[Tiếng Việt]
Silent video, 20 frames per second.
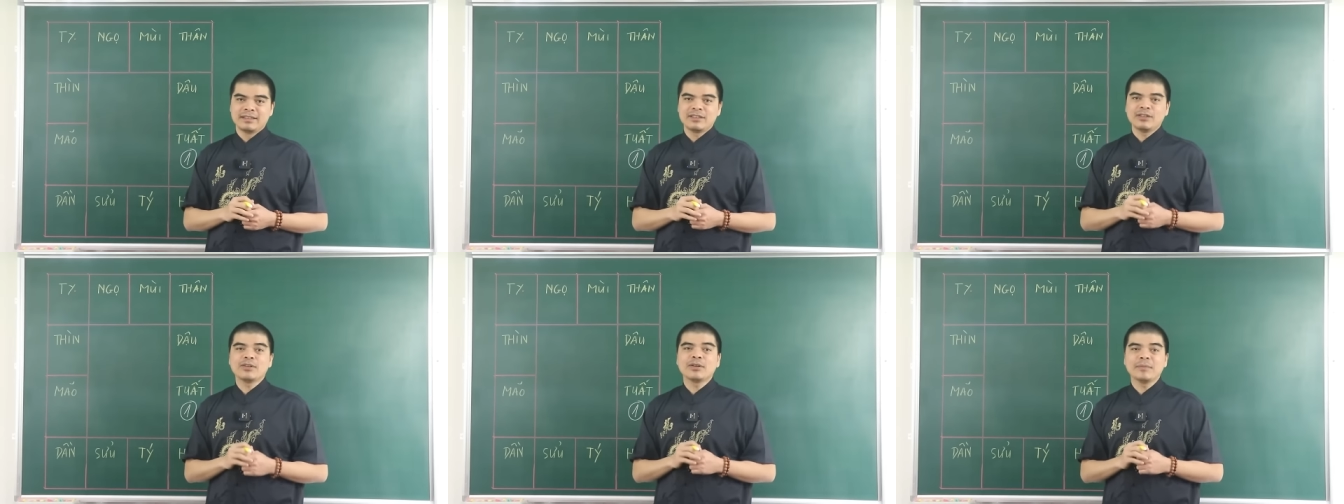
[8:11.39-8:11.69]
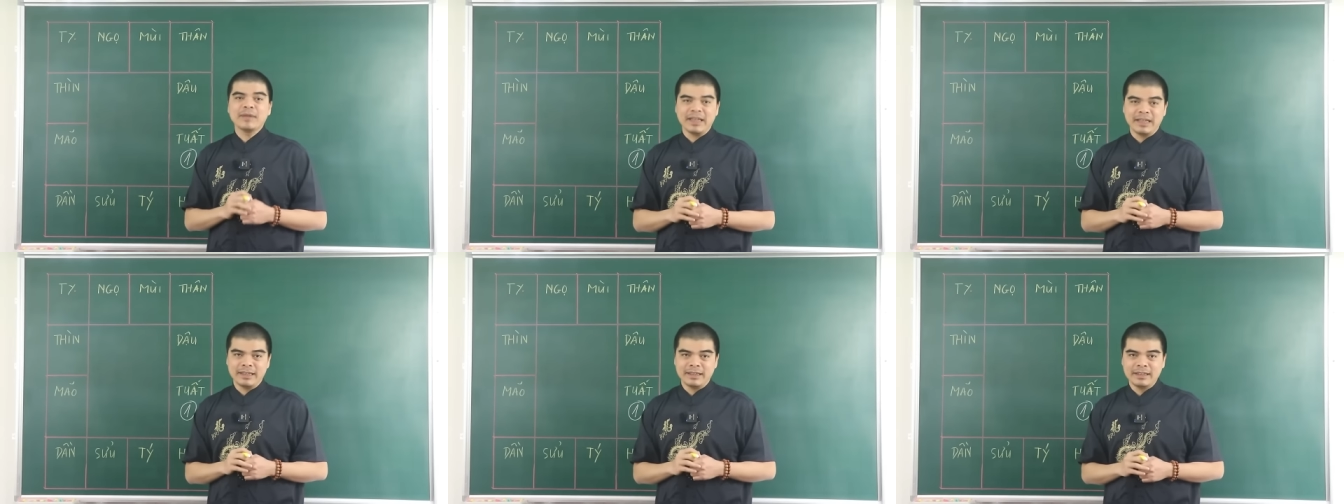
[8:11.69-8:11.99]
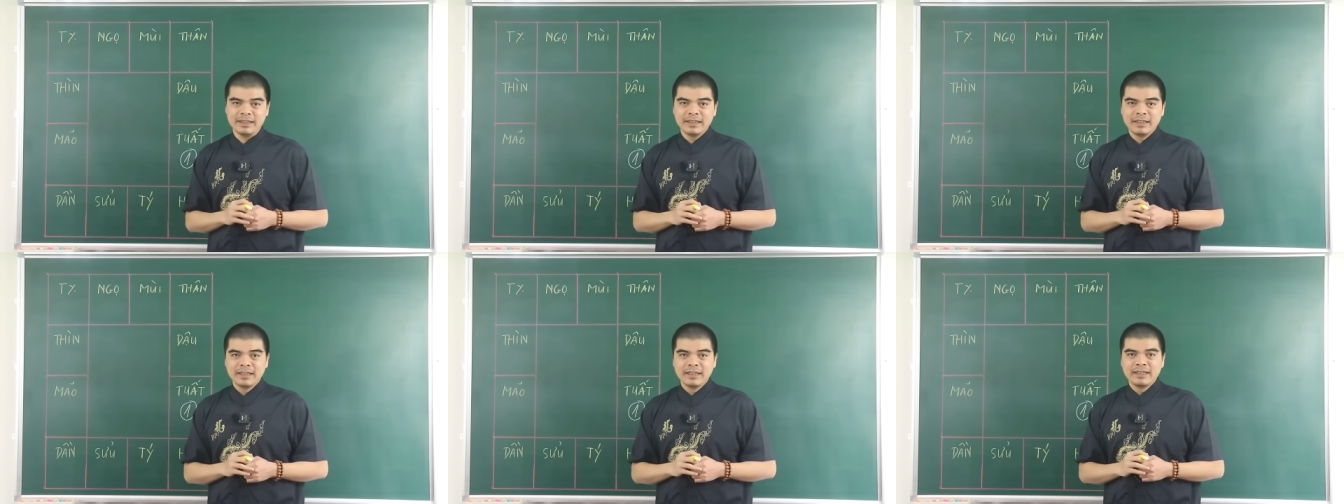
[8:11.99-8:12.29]
trong năm
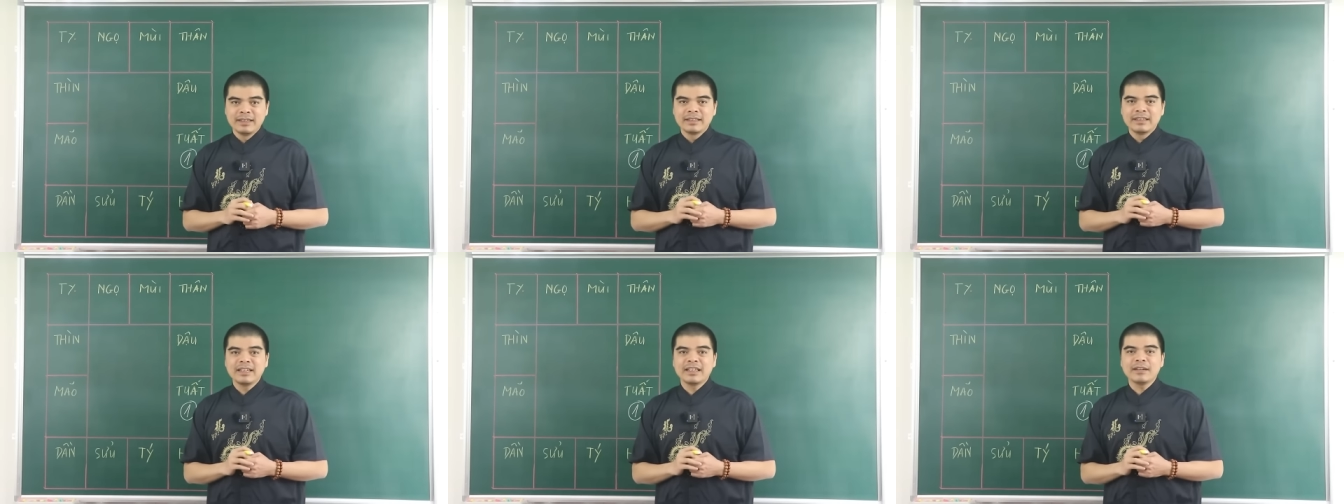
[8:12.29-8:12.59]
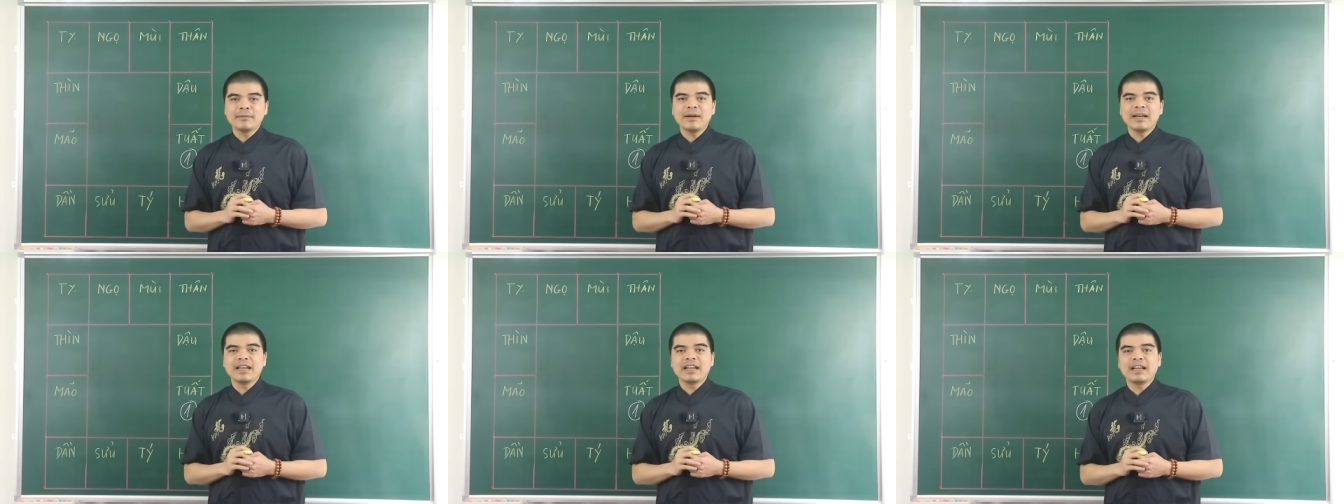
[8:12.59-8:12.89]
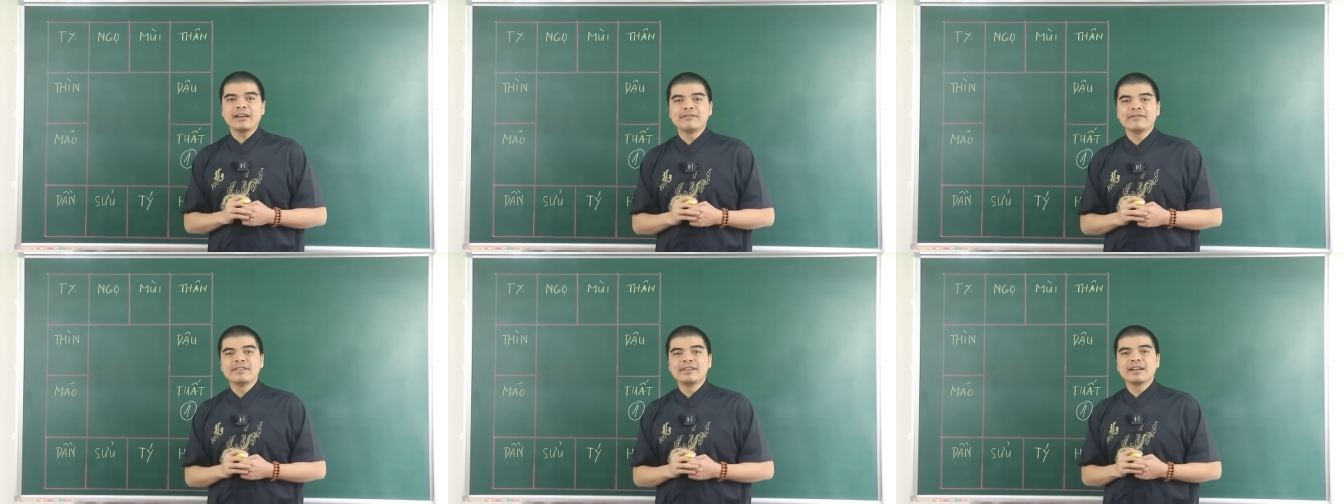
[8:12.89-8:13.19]
này thì các
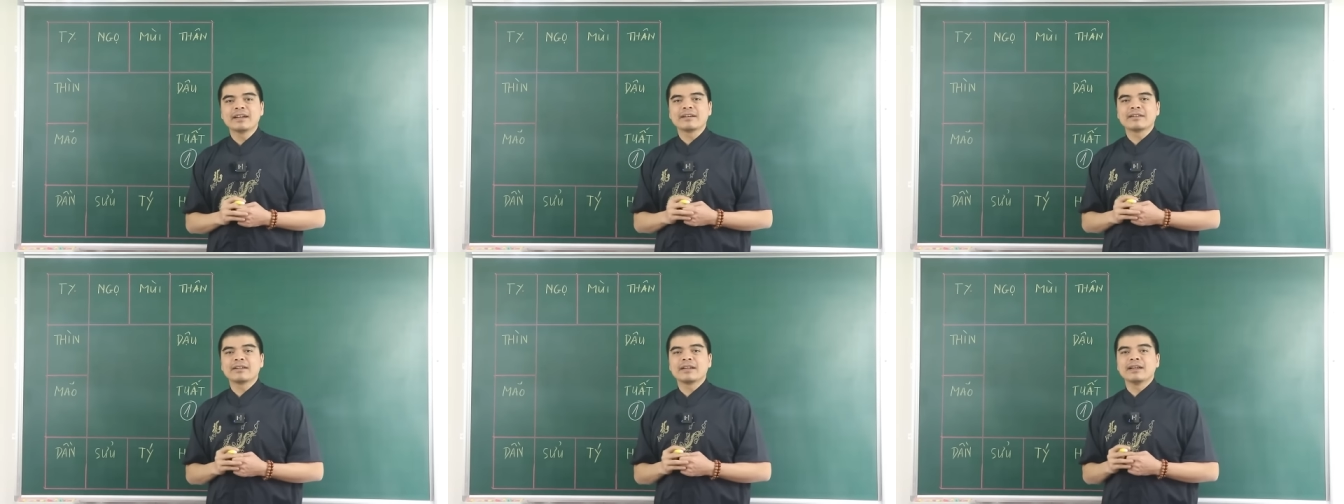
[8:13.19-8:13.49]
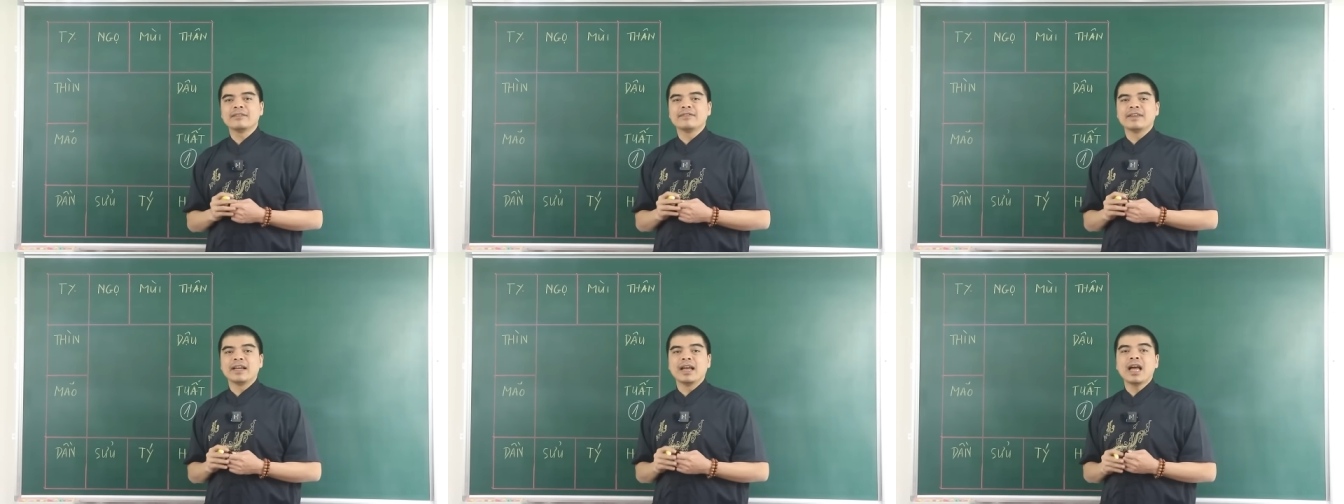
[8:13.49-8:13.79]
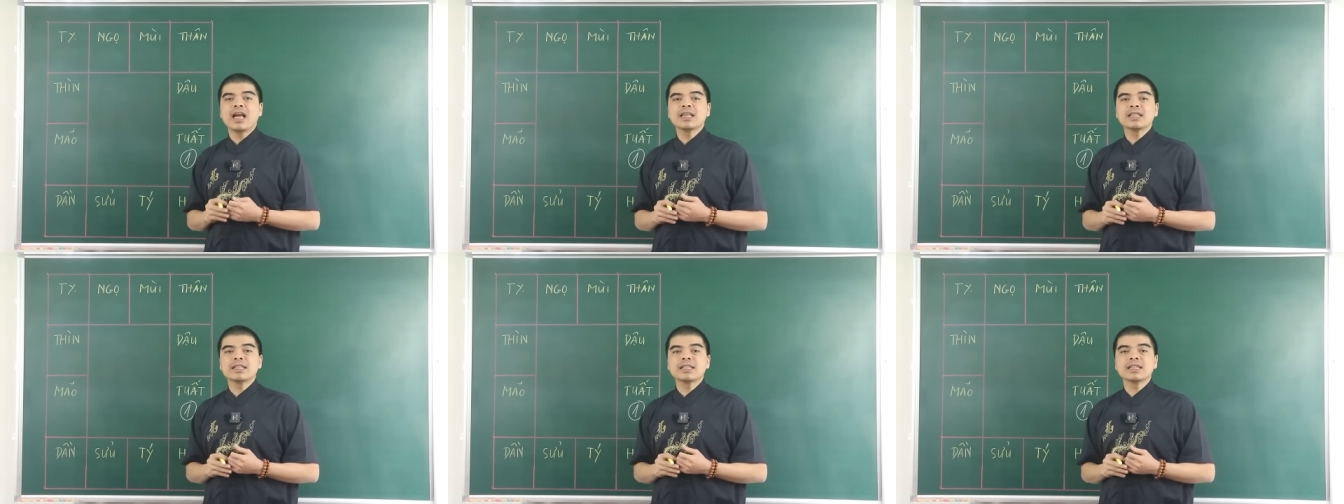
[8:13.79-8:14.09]
bạn làm việc cần phải
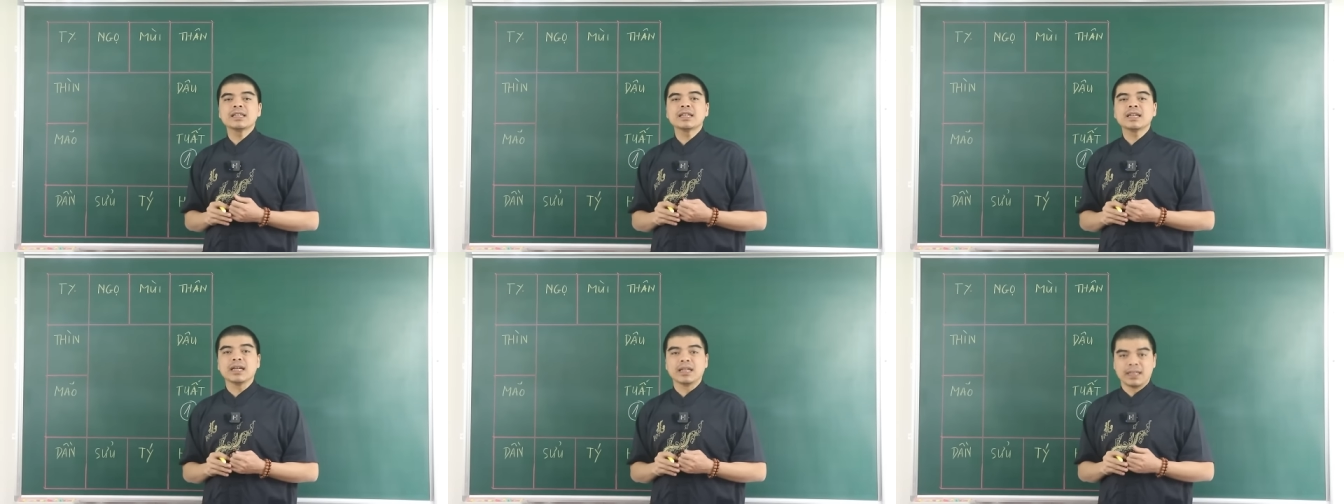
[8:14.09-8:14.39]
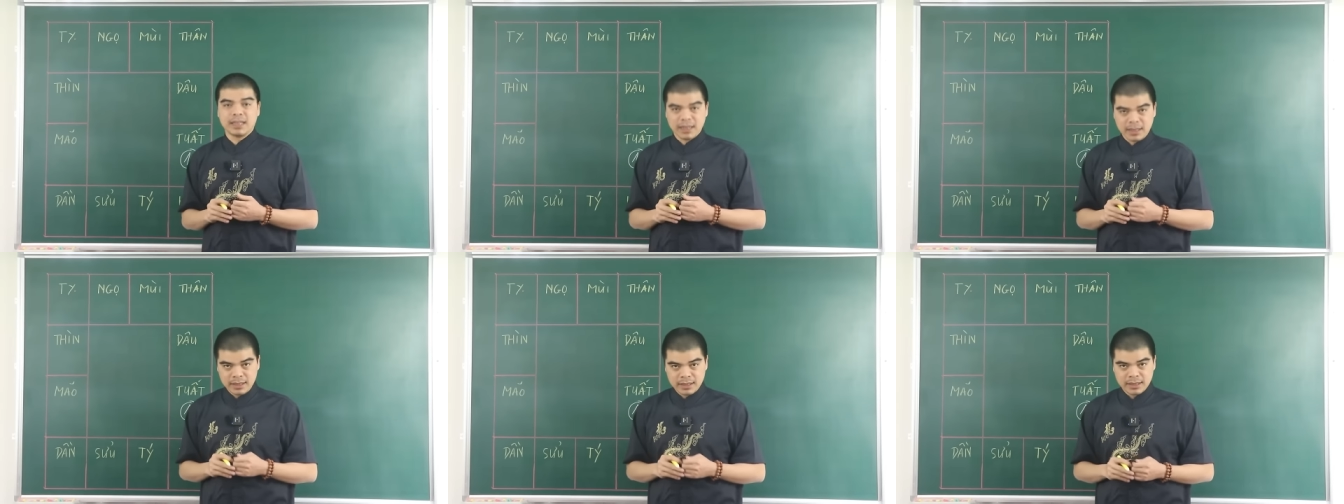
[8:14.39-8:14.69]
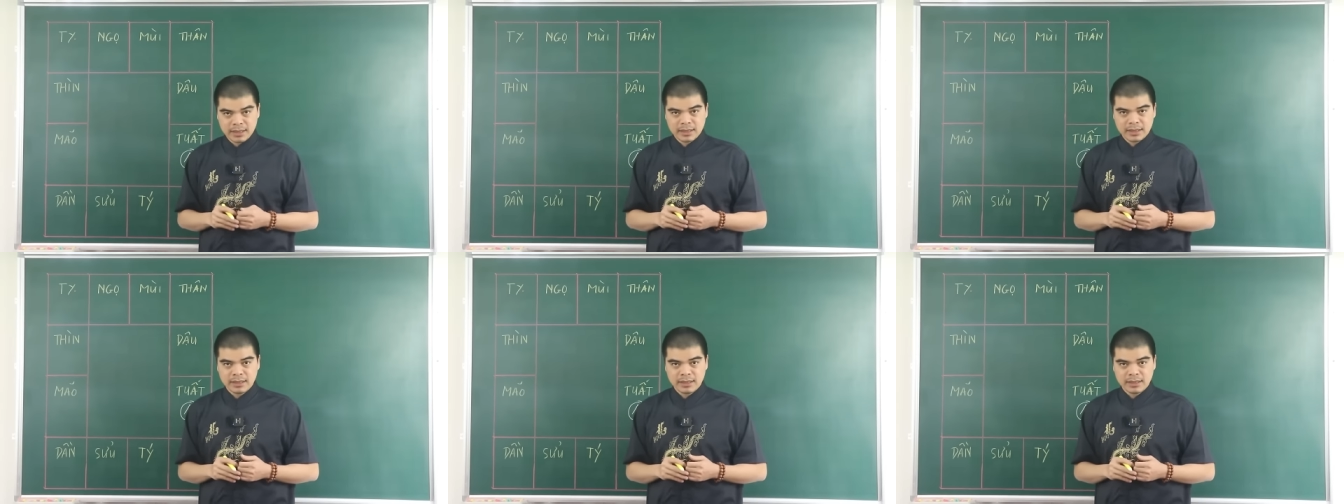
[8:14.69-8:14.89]
hết sức cẩn thận